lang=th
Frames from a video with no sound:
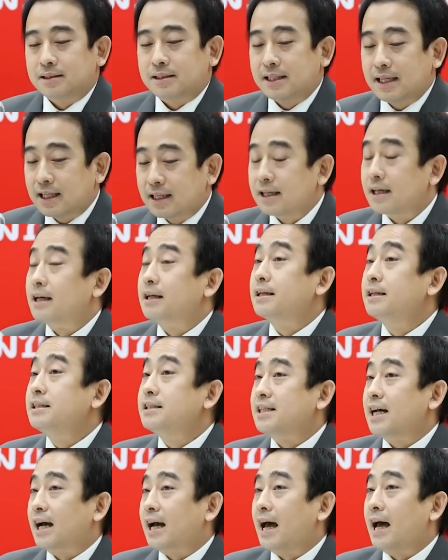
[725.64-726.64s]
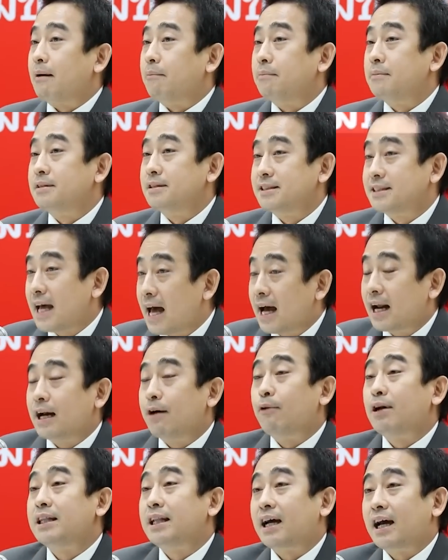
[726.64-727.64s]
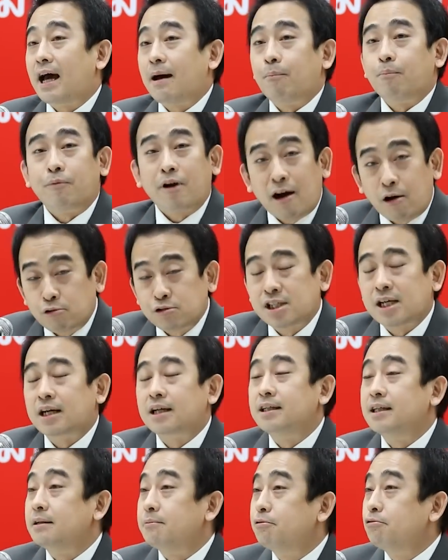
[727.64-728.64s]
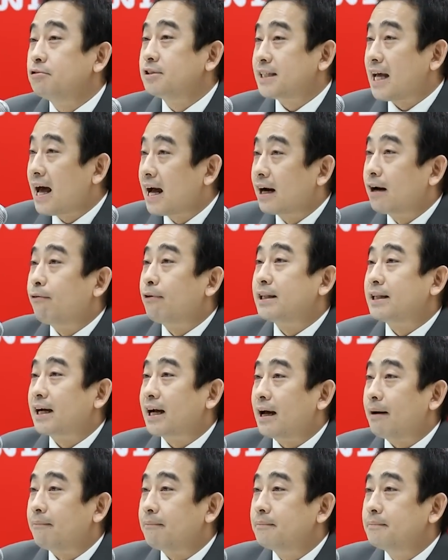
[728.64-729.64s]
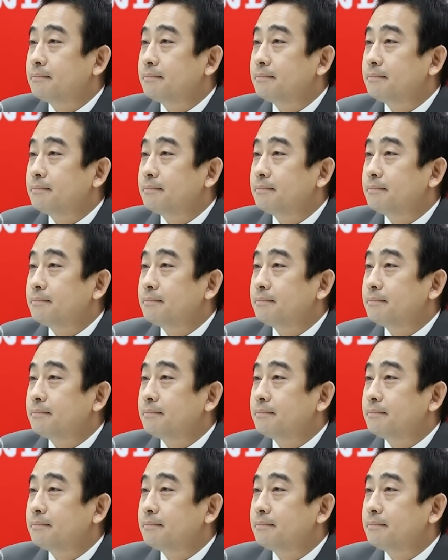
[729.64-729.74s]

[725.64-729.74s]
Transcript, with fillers: ที่เกิดขึ้นจากการสร้างนวัตกรรมเราจะคือผู้สร้างนวัตกรรม